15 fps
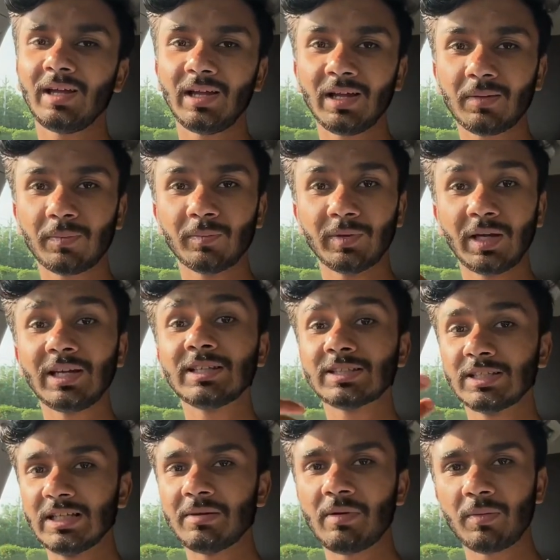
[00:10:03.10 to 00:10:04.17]
एक ये
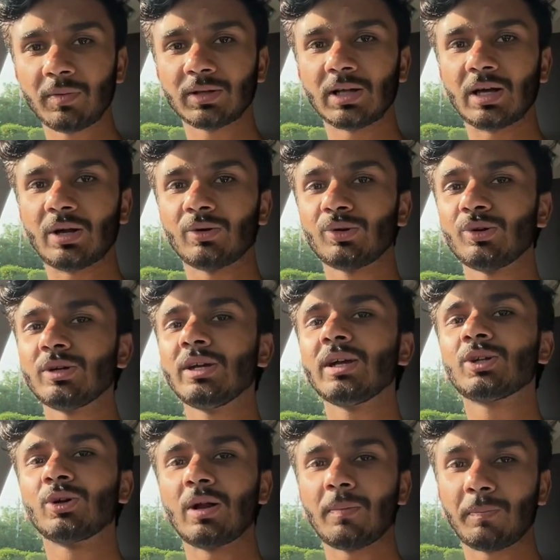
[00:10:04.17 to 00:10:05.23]
इसलिए मैं बता रहा हूँ क्योंकि
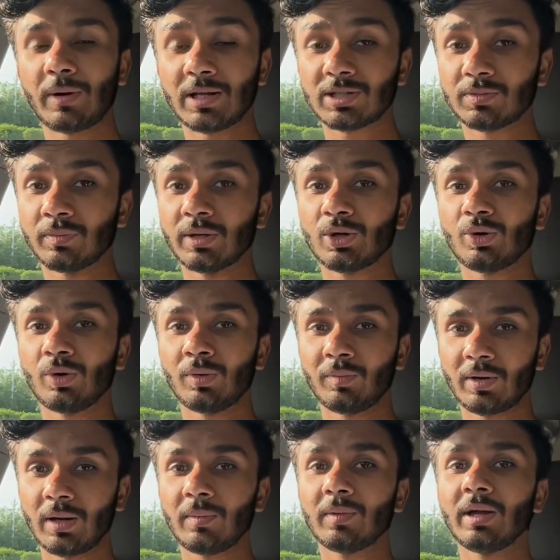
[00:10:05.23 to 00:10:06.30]
एक थोड़ा प्लस मेरे को
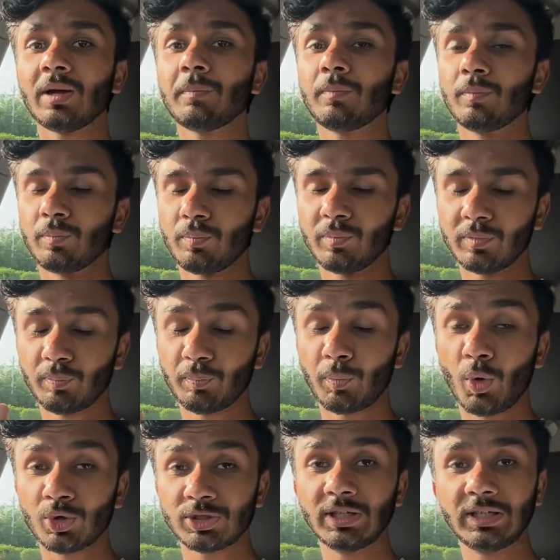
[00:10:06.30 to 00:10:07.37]
मतलब एक
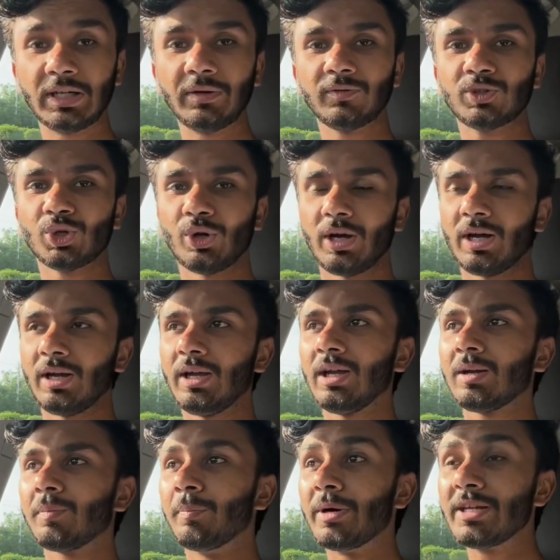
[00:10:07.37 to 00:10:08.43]
पॉजिटिव जो है
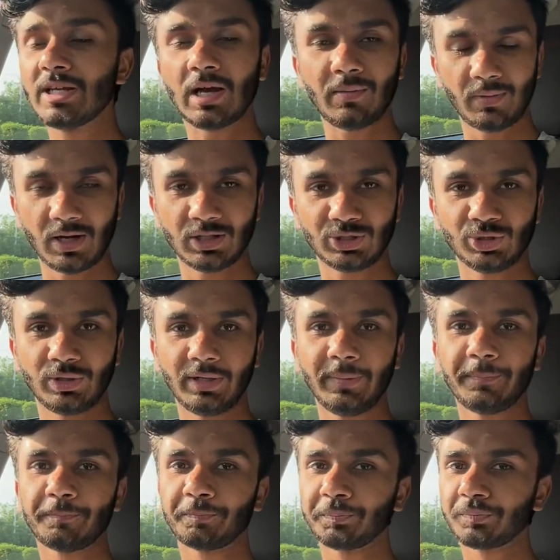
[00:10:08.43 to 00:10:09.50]
एक बढ़िया बात जो है
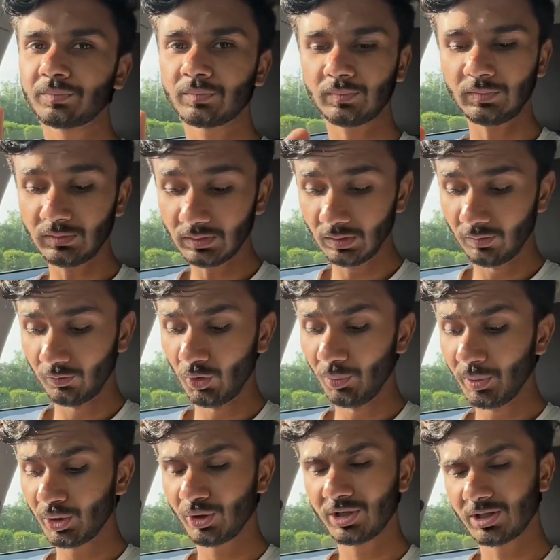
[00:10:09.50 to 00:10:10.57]
वो
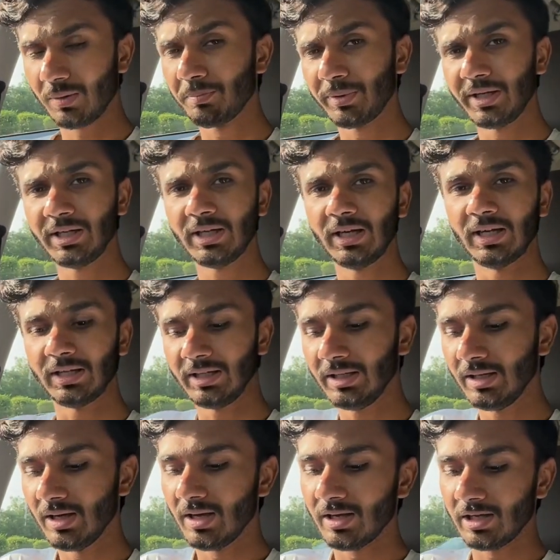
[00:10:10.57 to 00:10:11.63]
मेरे को एक कंपनी की लगी
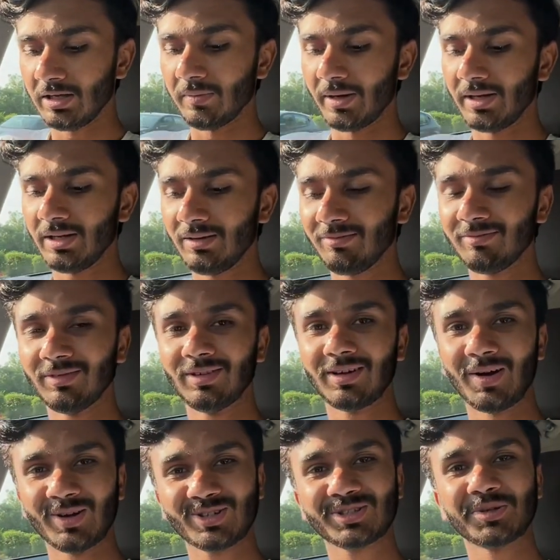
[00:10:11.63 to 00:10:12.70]
कि भाई
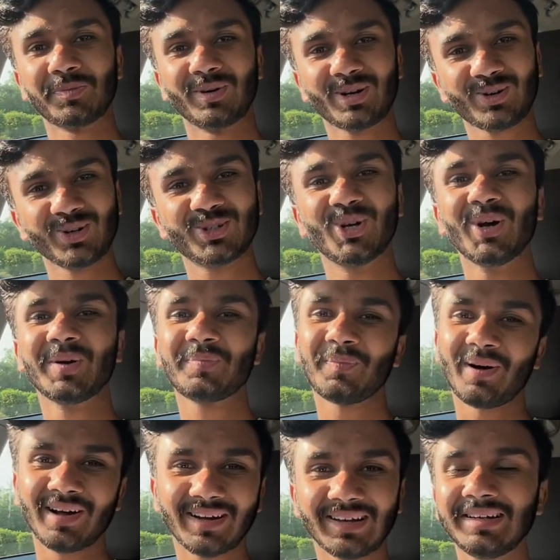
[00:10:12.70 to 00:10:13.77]
कस्टमर को जो है
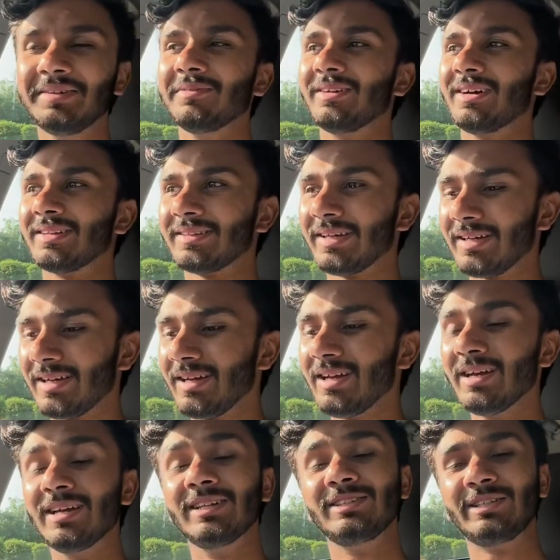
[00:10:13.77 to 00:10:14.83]
पागल नहीं बनाते ये
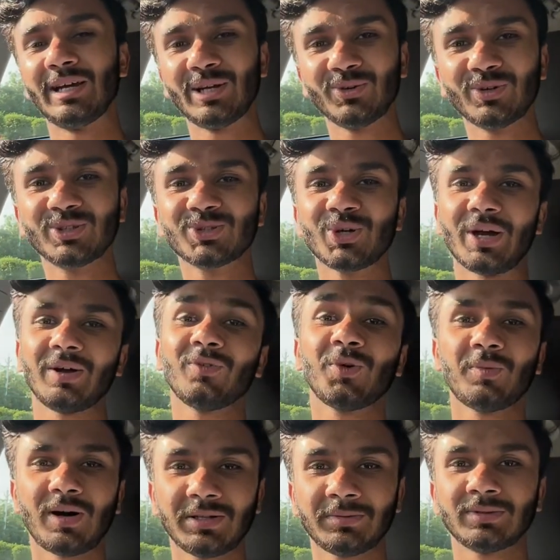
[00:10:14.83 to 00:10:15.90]
जेनुअन जो है
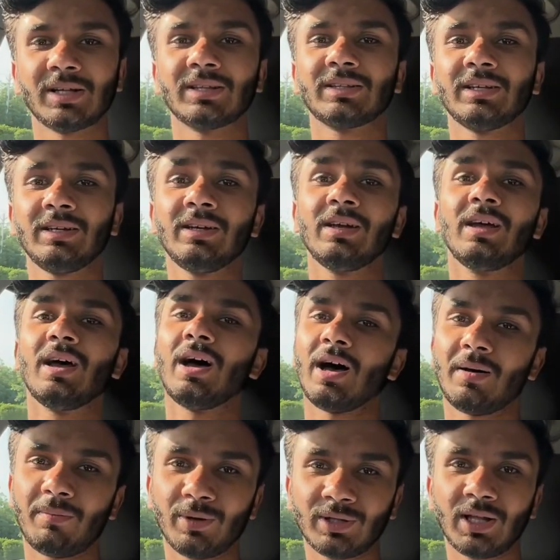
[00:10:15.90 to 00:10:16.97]
वो बात बताते हैं
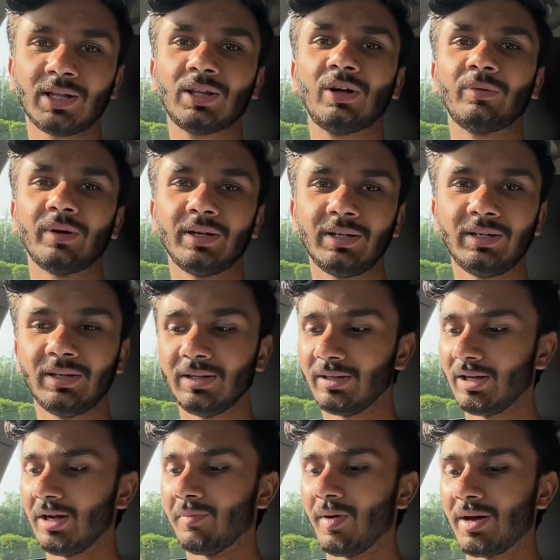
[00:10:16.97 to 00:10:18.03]
अब बताता हूँ भाई
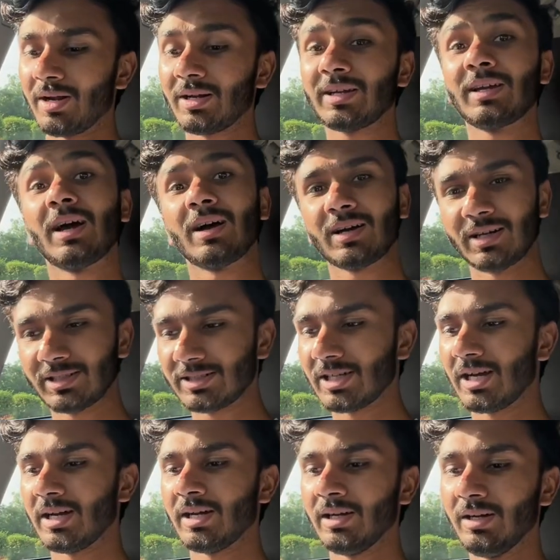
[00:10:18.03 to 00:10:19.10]
हमारा क्या
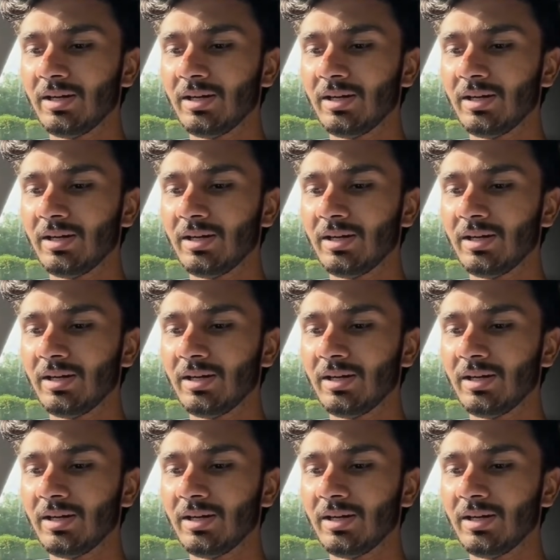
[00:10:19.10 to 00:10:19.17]
खर्चा है